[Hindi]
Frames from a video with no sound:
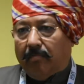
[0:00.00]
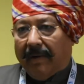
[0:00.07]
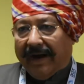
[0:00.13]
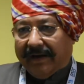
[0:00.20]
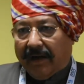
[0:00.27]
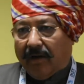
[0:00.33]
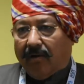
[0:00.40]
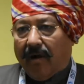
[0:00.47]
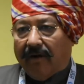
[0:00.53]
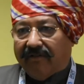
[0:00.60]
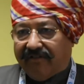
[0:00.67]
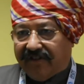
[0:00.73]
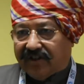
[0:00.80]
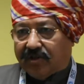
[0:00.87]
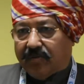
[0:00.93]
बाटा
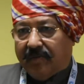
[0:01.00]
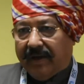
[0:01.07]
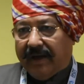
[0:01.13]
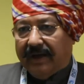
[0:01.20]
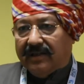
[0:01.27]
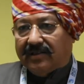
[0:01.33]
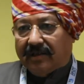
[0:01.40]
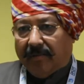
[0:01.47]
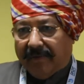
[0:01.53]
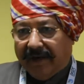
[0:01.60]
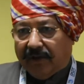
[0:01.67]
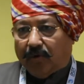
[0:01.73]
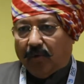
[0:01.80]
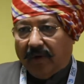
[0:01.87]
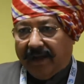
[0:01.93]
कॉन्फ्रेंस में
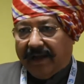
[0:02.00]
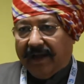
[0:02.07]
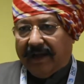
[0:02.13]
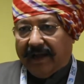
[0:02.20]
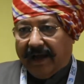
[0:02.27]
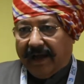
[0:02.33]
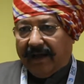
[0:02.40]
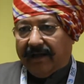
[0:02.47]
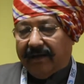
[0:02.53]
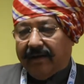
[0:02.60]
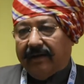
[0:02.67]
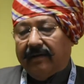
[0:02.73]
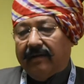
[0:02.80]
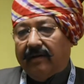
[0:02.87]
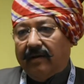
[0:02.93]
सम्मिलित होने के लिए आए
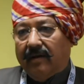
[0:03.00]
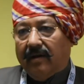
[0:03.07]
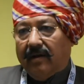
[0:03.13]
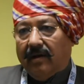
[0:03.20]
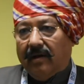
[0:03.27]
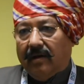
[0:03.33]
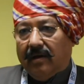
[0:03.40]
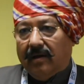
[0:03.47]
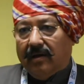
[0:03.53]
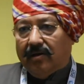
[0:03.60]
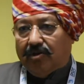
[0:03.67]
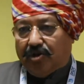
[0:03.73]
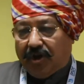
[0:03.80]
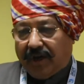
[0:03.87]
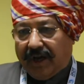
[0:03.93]

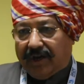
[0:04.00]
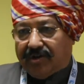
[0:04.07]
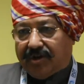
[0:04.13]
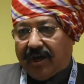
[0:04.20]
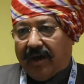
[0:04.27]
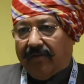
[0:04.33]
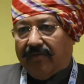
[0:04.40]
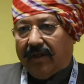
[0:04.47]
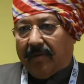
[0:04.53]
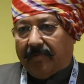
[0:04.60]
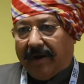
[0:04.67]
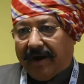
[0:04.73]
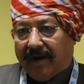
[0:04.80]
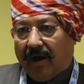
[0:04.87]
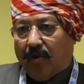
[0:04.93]
हैं ऋषिकेश के अंदर
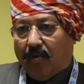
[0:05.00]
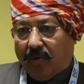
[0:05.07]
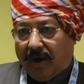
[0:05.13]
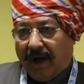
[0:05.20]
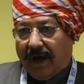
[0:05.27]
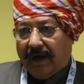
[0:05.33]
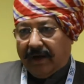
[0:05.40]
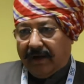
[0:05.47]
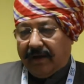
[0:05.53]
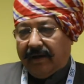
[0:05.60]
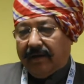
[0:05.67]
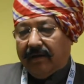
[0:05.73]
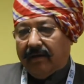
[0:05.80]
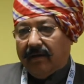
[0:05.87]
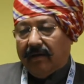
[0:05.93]
बाटा हो रहा है
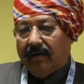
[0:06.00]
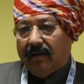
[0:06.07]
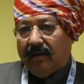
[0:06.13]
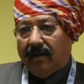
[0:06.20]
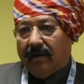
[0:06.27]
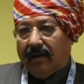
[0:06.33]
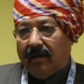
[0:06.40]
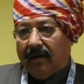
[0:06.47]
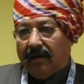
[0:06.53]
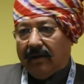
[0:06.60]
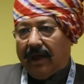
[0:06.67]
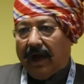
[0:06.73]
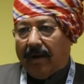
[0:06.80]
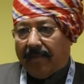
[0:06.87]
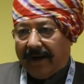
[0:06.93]

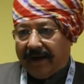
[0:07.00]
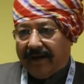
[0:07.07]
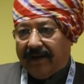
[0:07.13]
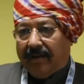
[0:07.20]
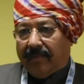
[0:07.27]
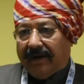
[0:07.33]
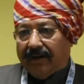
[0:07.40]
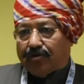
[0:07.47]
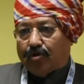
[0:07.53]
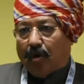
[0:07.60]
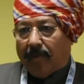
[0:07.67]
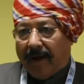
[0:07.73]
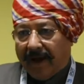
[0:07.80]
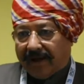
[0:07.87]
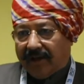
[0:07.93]
ये हमारे लिए बड़े
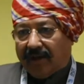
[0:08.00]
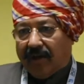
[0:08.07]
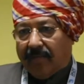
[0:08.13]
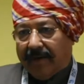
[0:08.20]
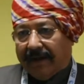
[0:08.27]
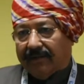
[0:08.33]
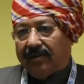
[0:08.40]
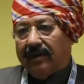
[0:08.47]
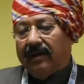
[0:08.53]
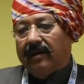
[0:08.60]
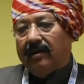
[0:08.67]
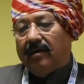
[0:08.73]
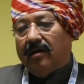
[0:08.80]
सौभाग्य की बात है